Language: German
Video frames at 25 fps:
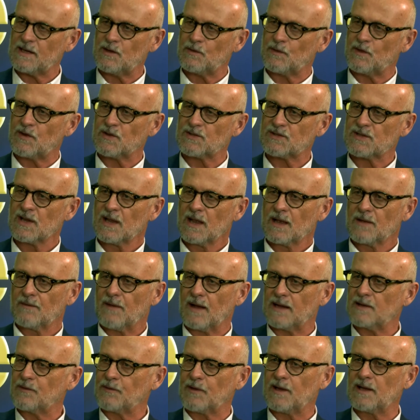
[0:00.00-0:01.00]
ist,
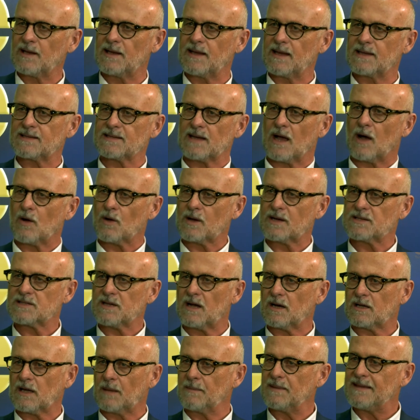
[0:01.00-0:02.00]
weil viele jetzt auch
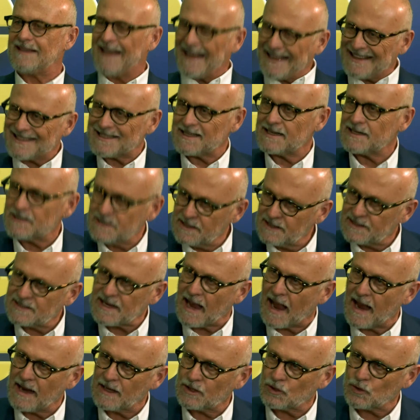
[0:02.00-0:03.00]
gesagt haben, jetzt ist die
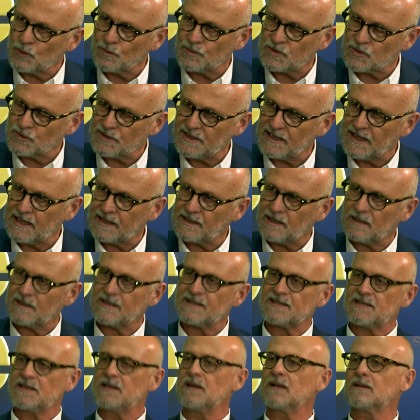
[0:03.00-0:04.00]
Zeit, um zu
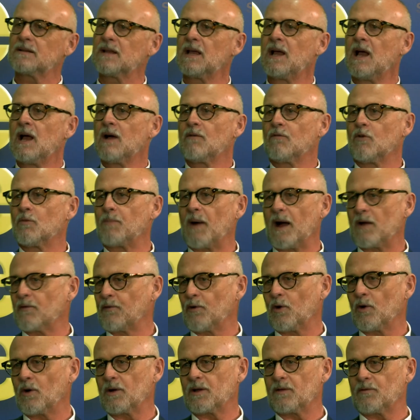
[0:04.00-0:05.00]
digitalisieren, wobei
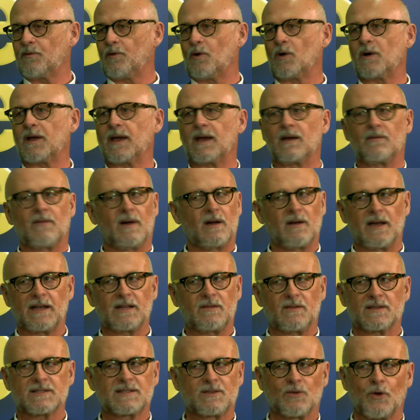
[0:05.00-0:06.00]
vor, vorher war
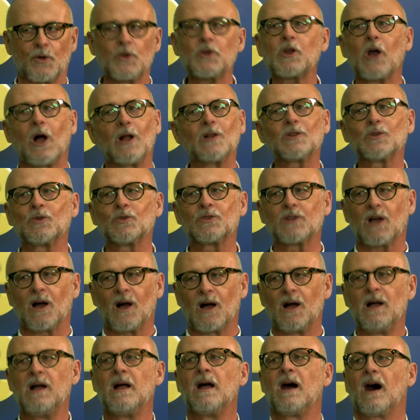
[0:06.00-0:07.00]
etwas Zurückhaltung
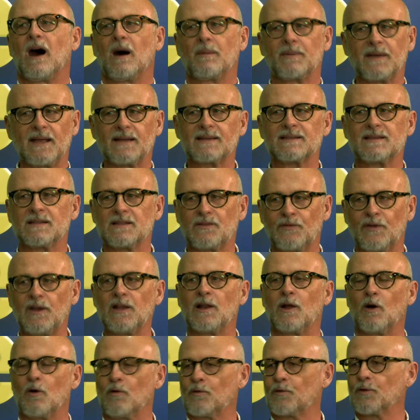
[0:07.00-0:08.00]
da, aber jetzt sind
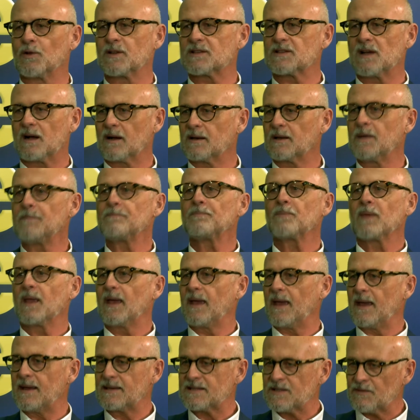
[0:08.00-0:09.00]
viele offen und sagen,
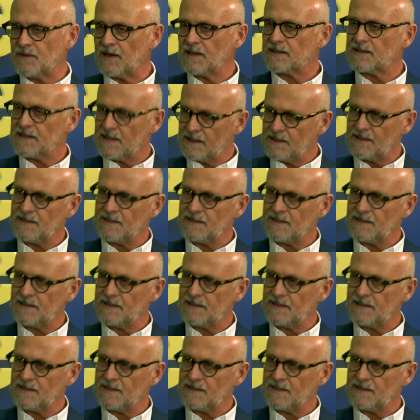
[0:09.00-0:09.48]
es wird in